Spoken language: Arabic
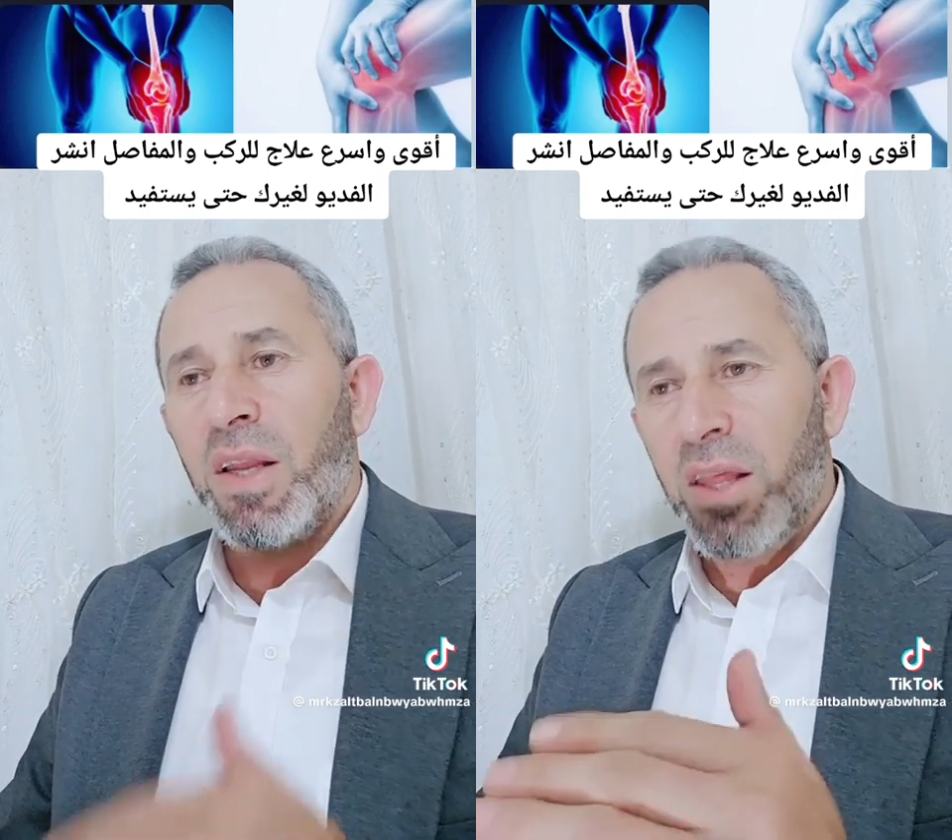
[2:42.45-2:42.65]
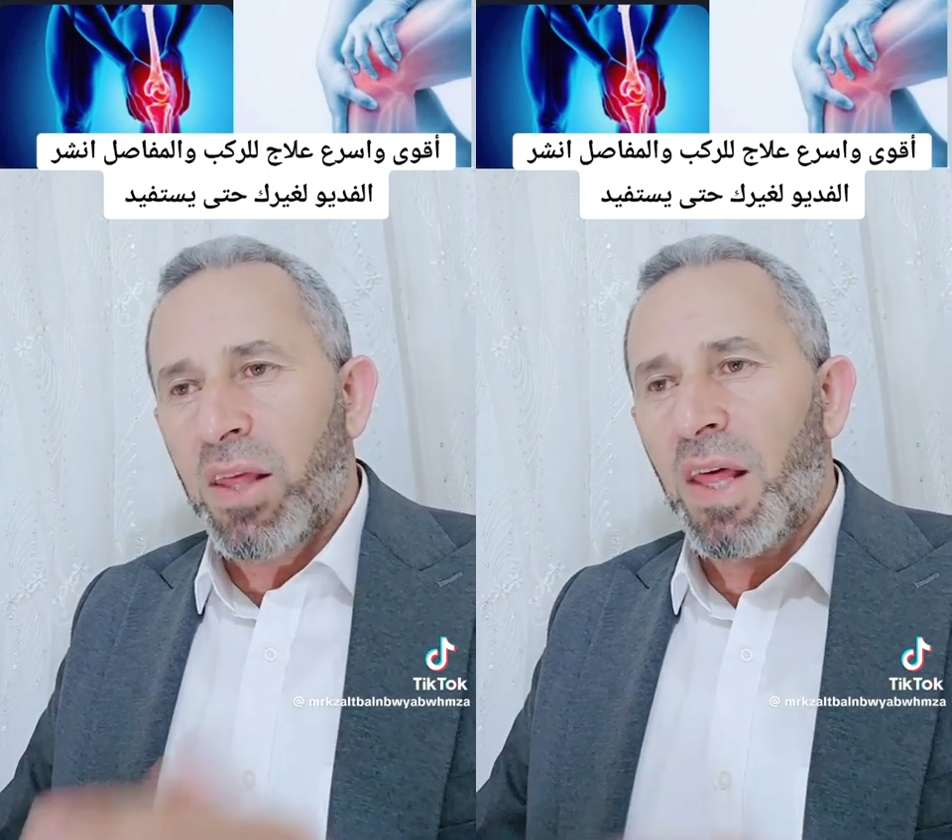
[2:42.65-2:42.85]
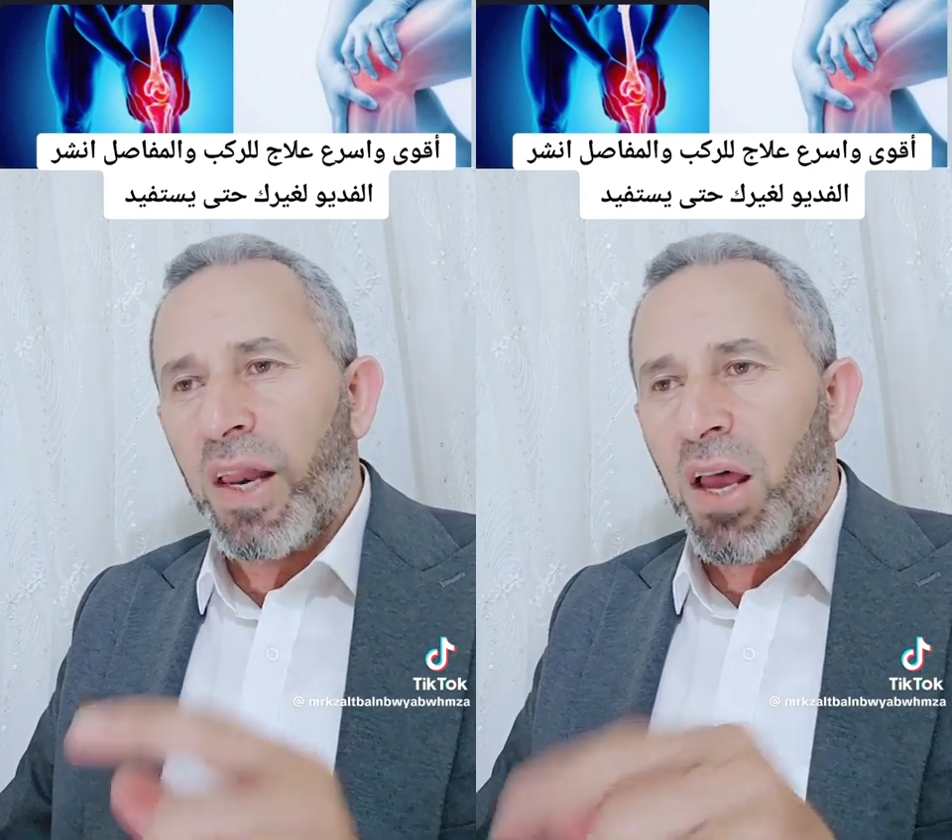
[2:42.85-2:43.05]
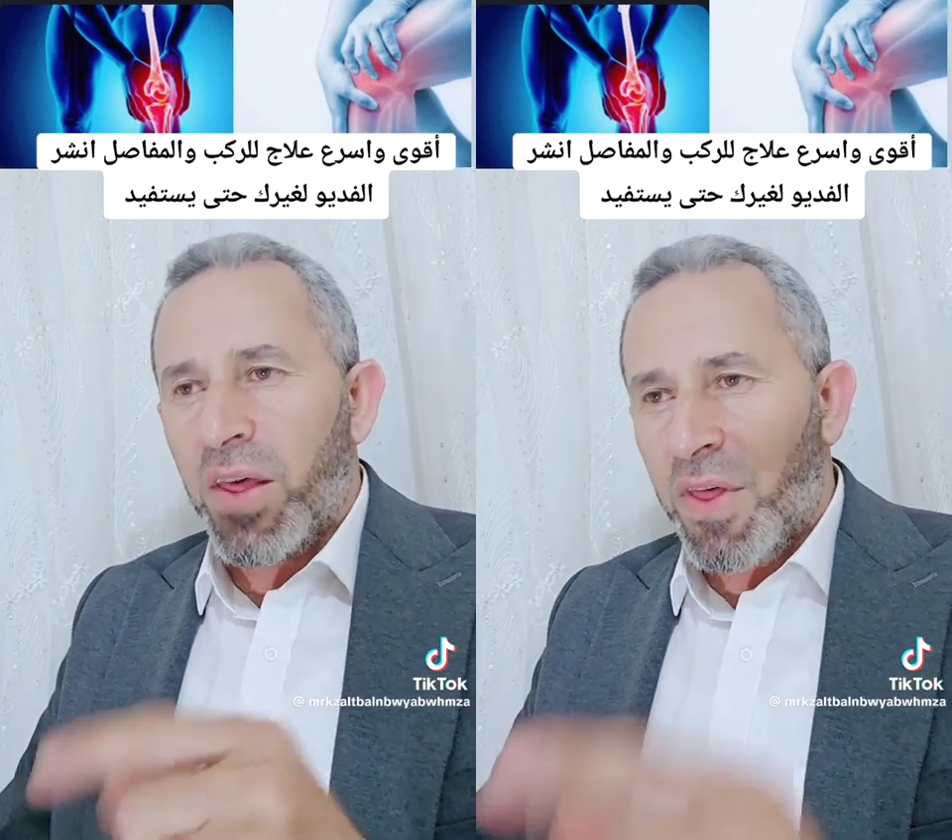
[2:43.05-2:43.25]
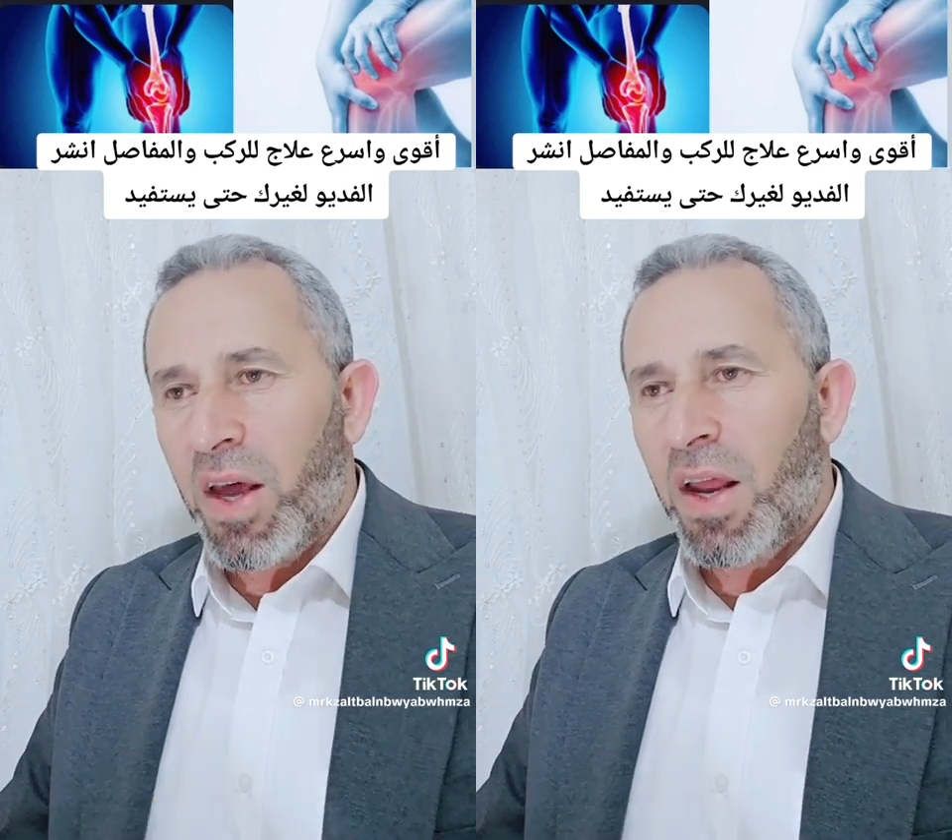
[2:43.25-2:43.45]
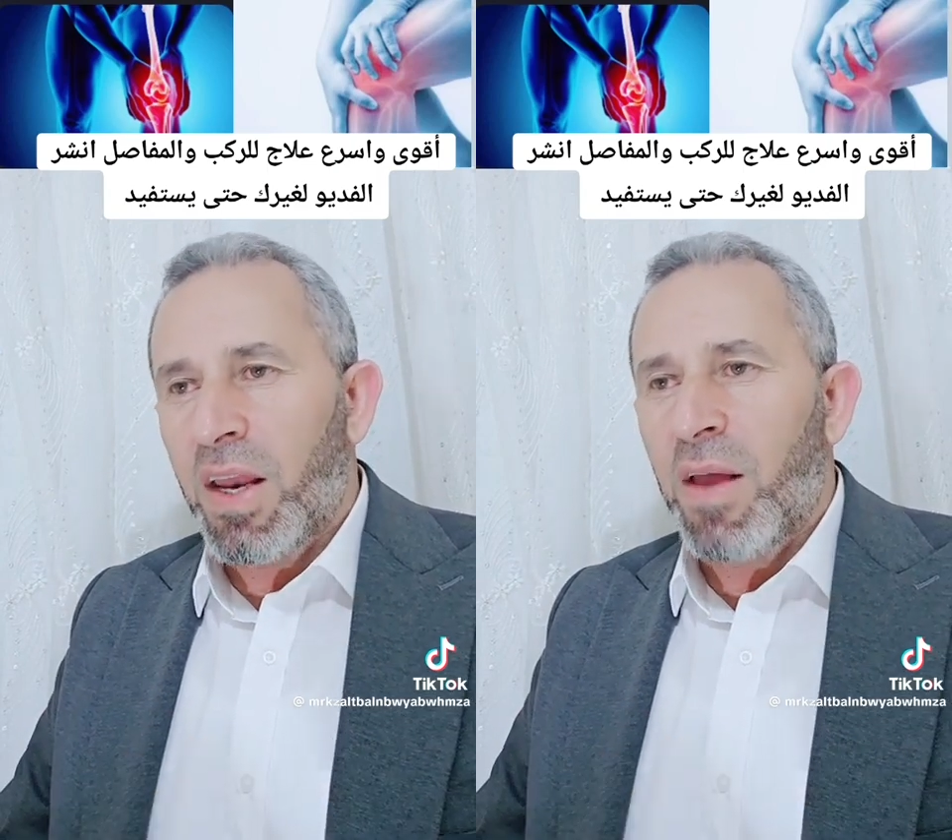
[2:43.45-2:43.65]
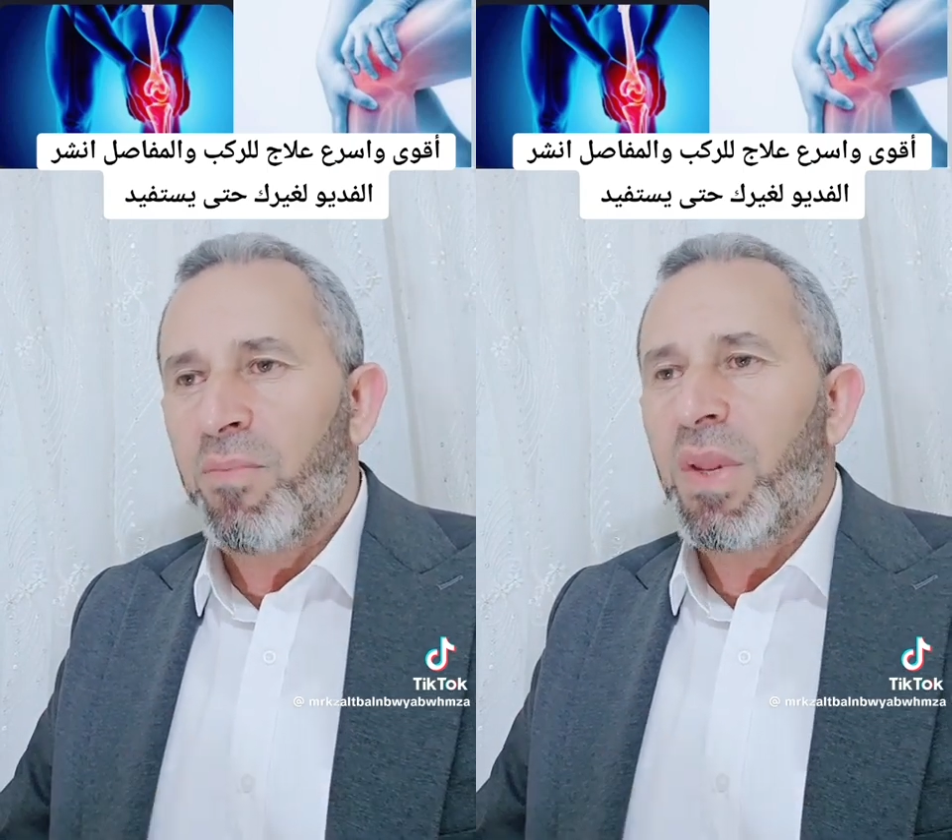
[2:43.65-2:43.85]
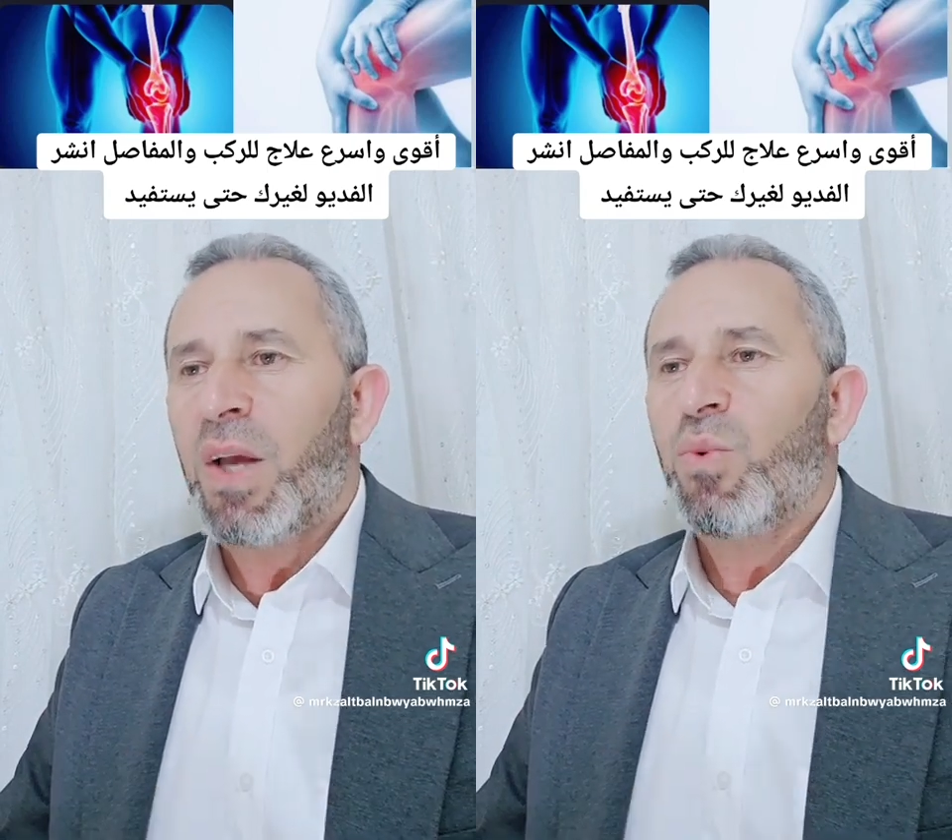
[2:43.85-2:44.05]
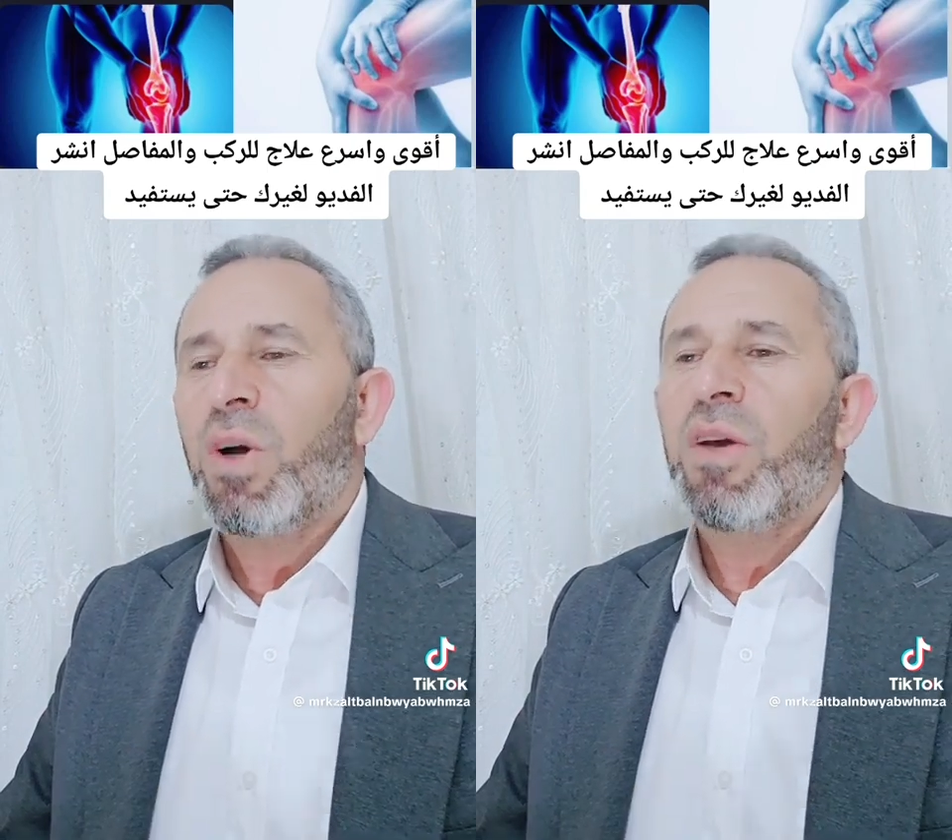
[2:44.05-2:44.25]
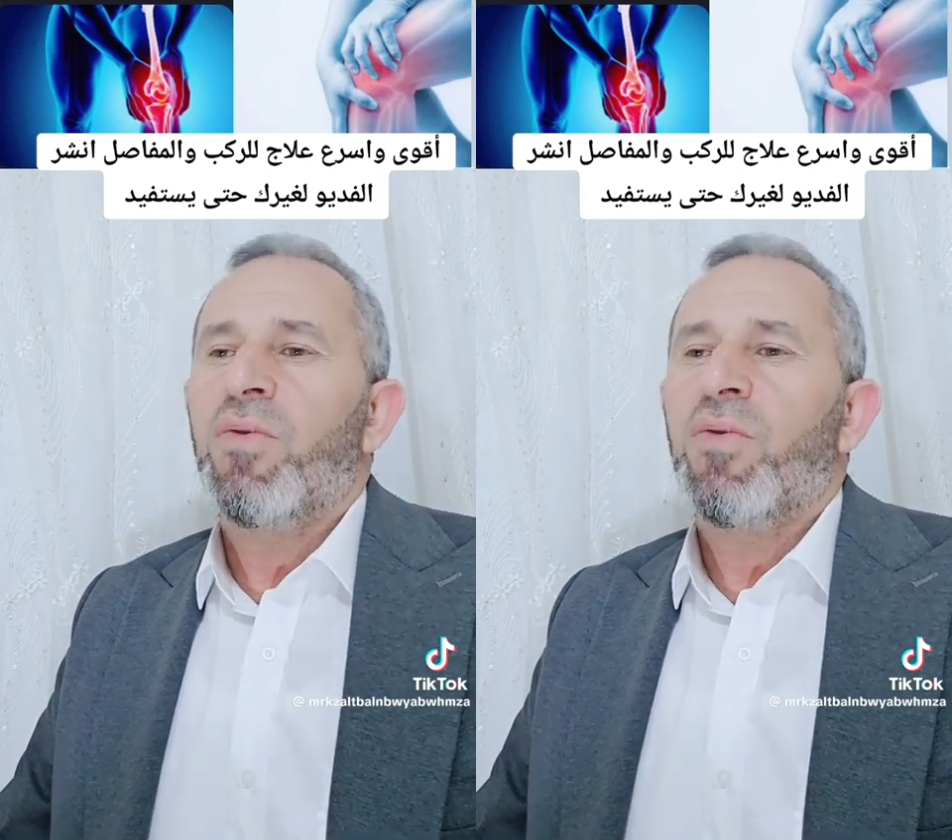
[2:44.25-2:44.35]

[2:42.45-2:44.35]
إذا ظل آثار ألم لا توقف